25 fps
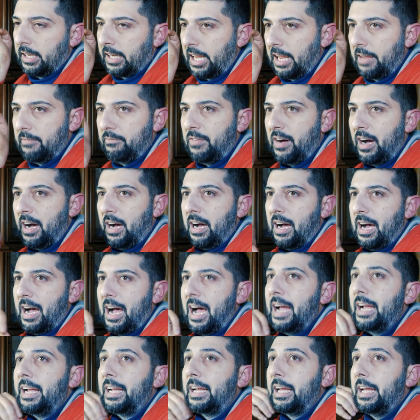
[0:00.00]
che va
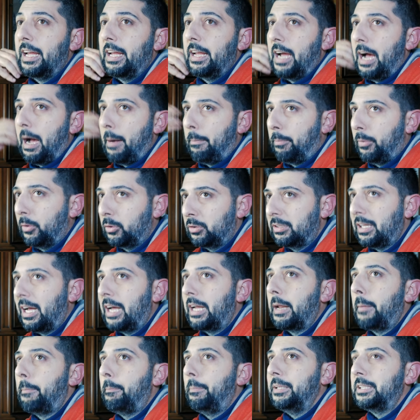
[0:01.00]
anche a
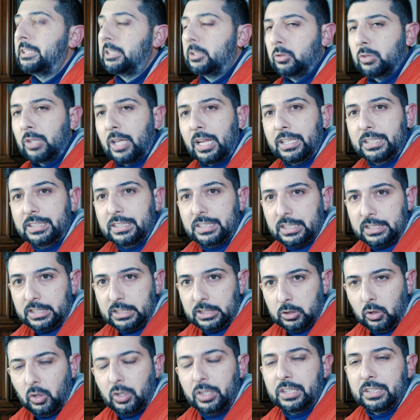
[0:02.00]
portare
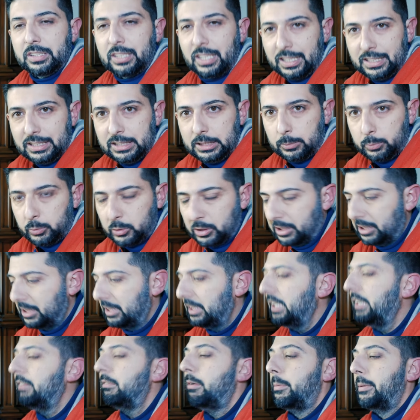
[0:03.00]
personalizzazioni tra i
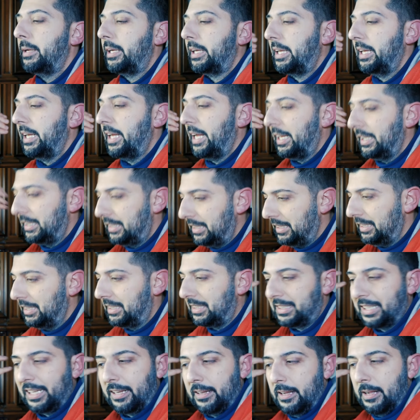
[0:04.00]
dispositivi perché
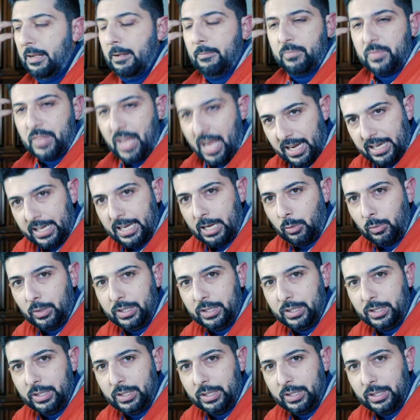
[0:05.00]
esiste anche